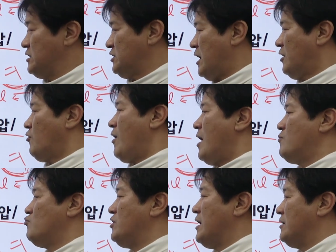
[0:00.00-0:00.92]
이제
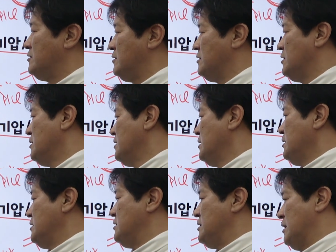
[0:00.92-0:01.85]
착화물이라는
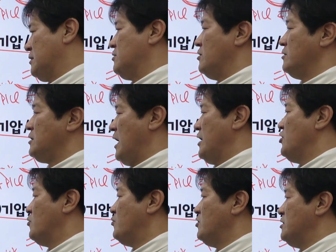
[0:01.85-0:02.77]
이제 그런
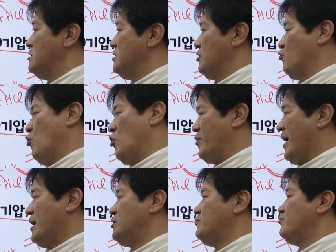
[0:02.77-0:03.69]
개념을 이제
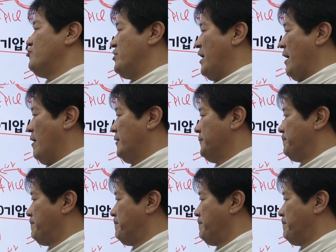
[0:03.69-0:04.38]
도입을 하신 분이에요.